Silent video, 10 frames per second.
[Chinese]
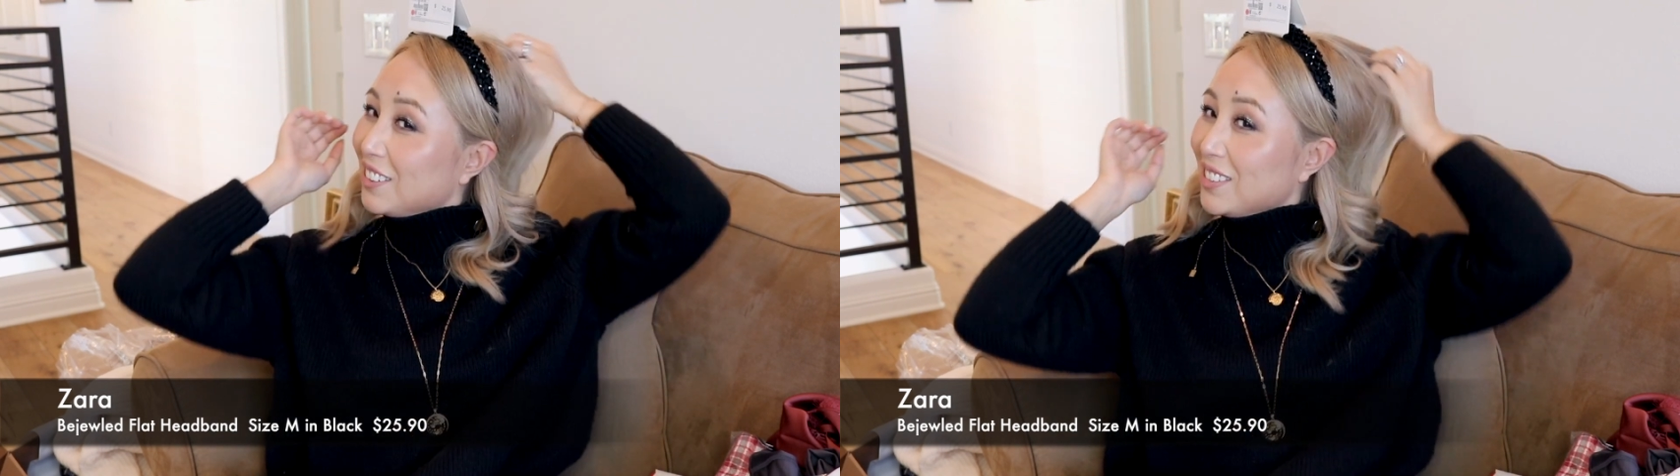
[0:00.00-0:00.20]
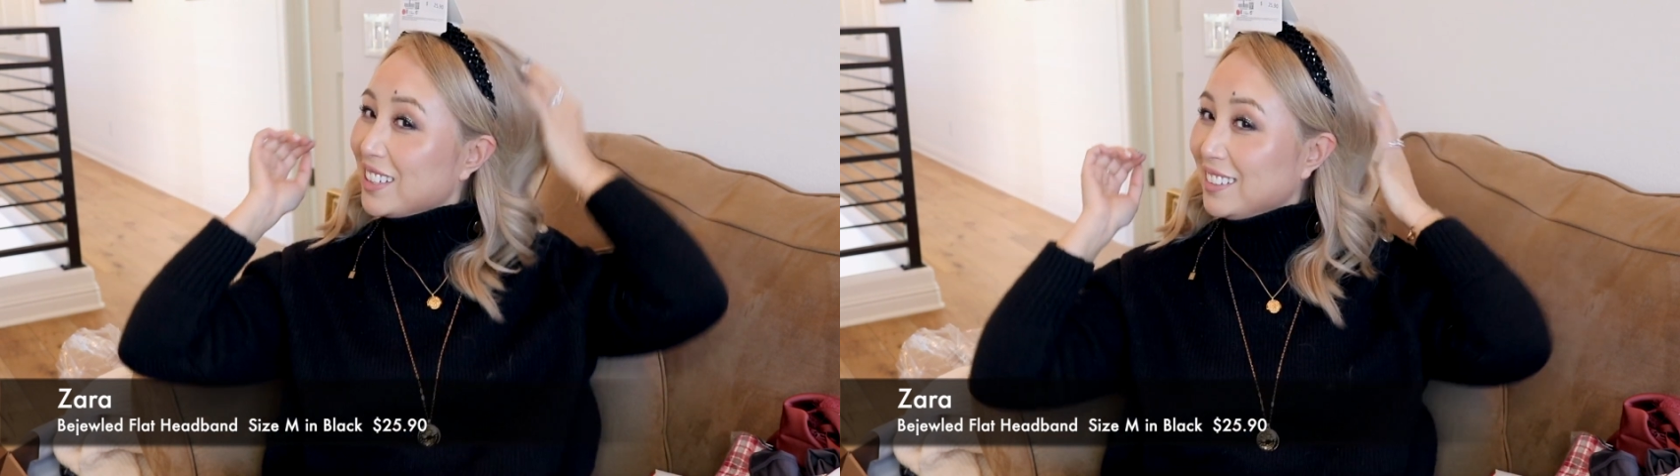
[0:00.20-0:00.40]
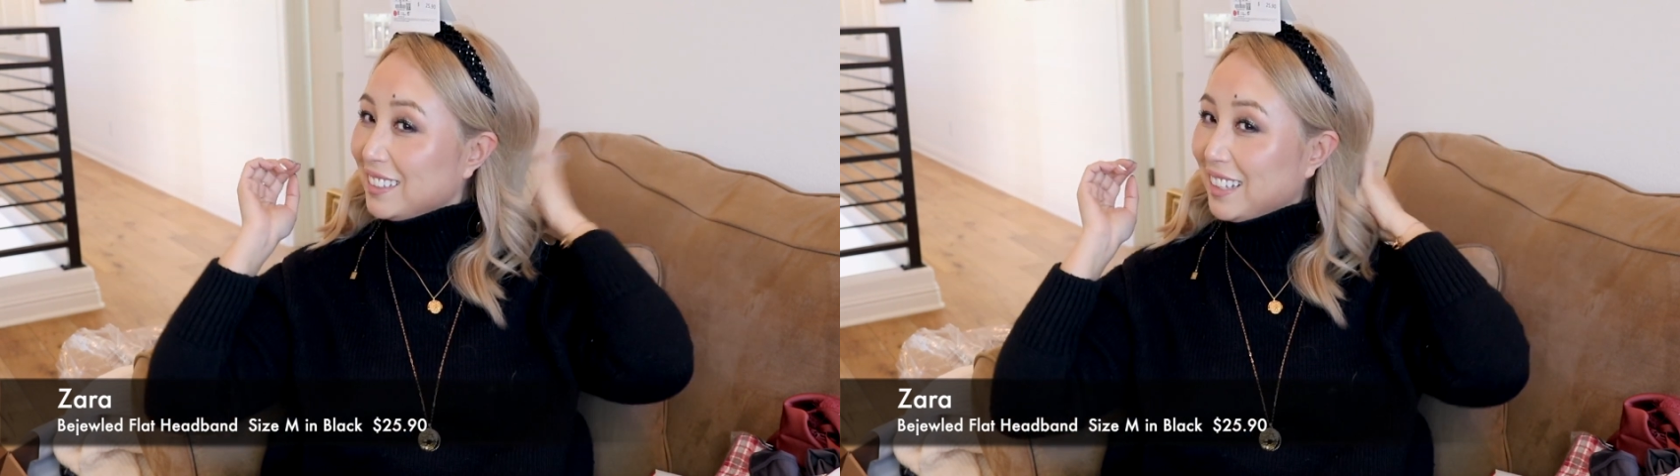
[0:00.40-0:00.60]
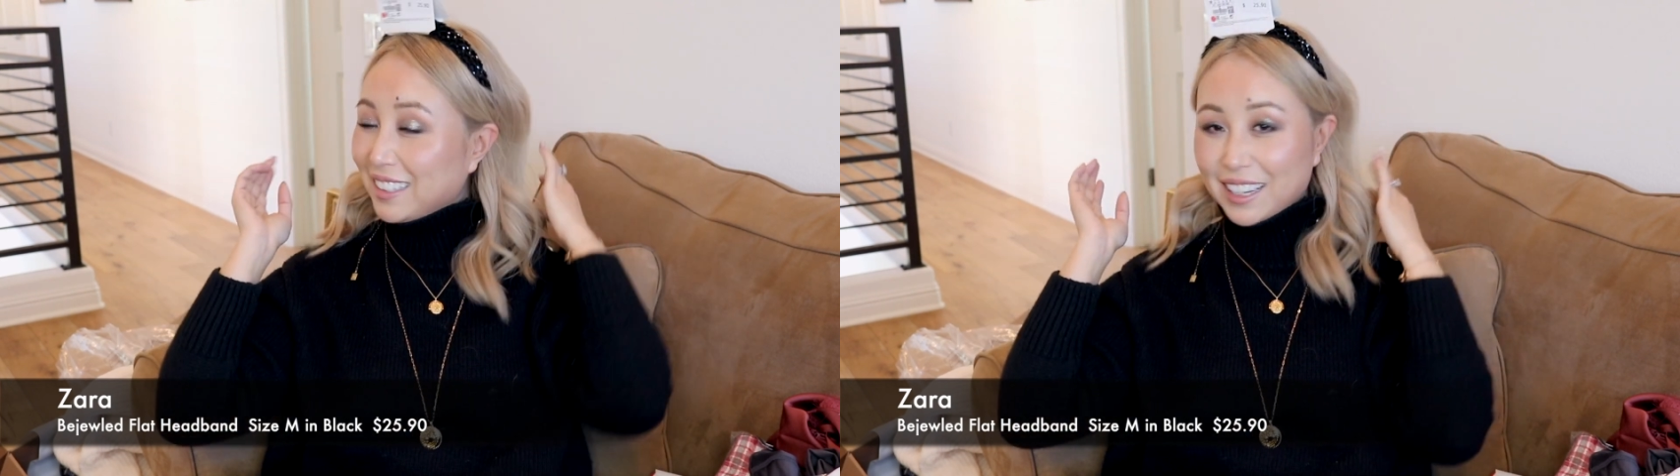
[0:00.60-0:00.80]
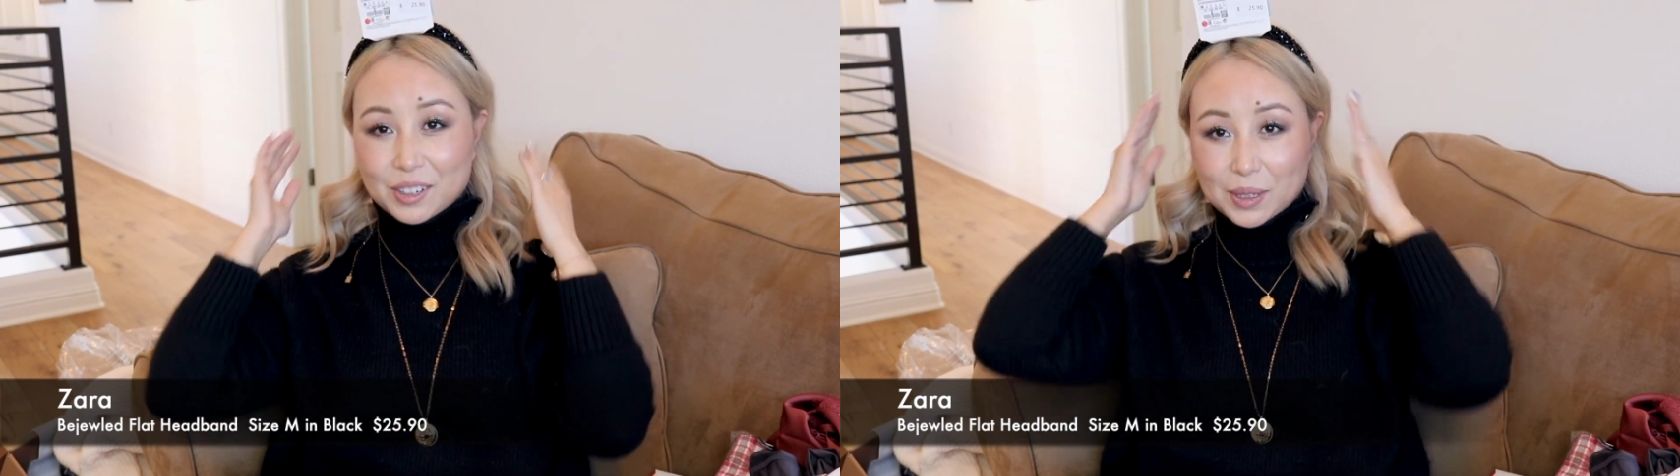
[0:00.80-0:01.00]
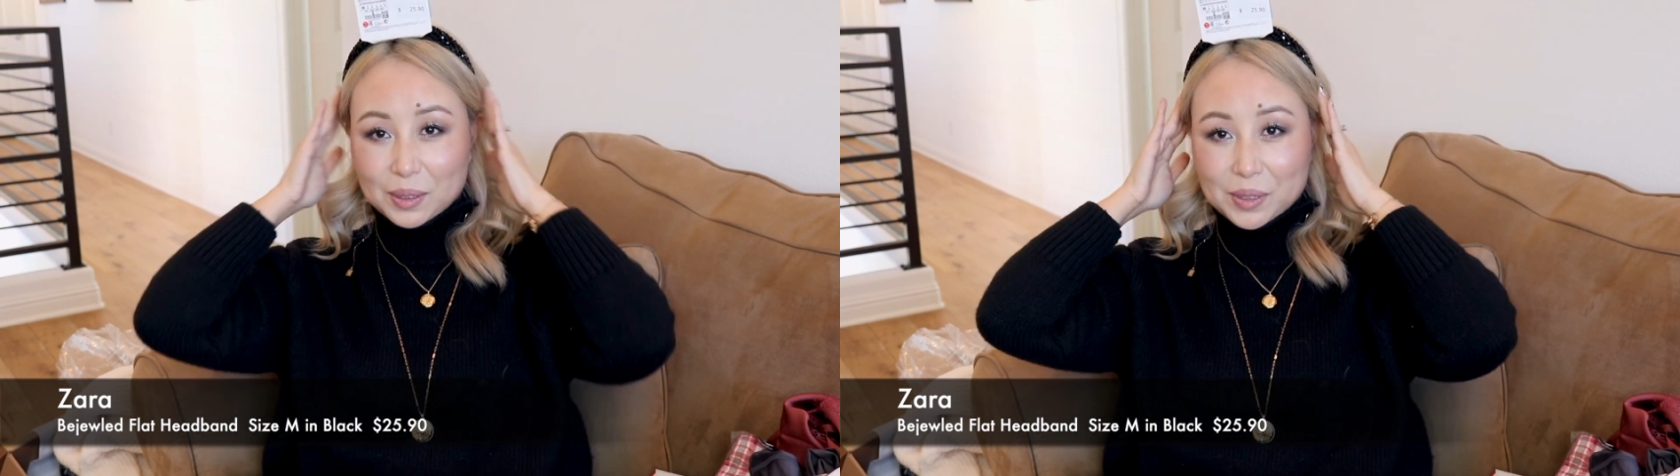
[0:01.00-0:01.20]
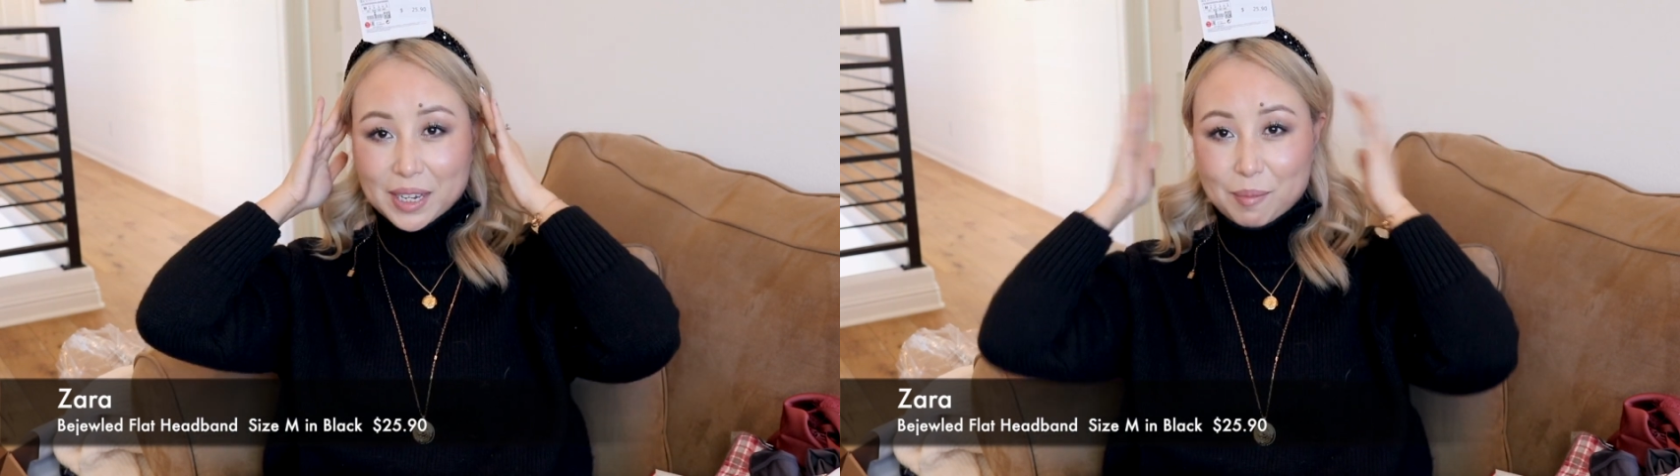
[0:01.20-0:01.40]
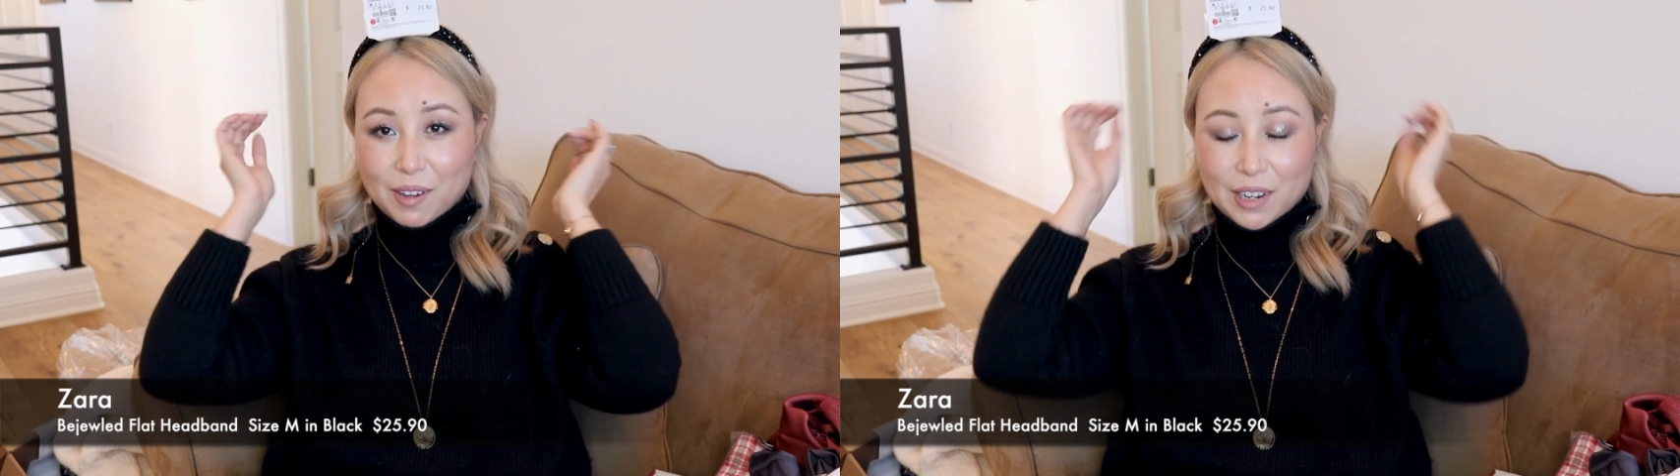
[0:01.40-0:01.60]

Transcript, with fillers: 总之大家给我留言吧，